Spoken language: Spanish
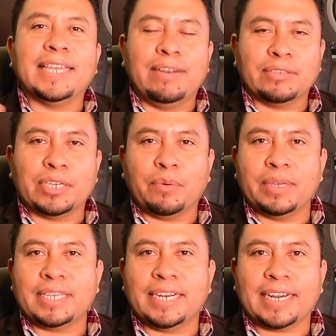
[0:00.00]
y nos
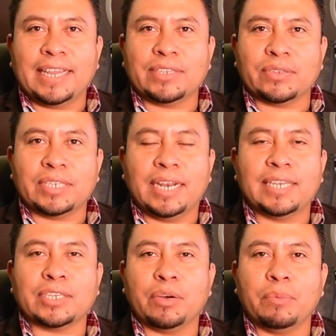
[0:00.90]
encuentra en redes
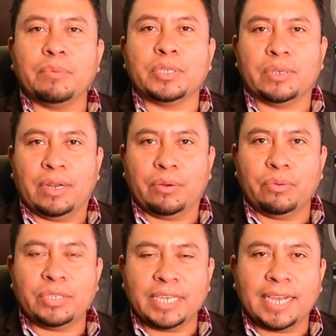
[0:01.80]
sociales como Visión
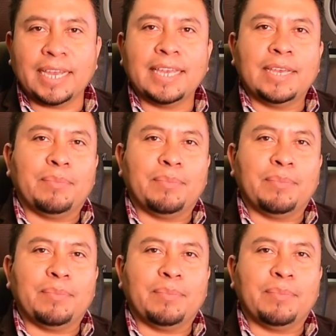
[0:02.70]
Acústica.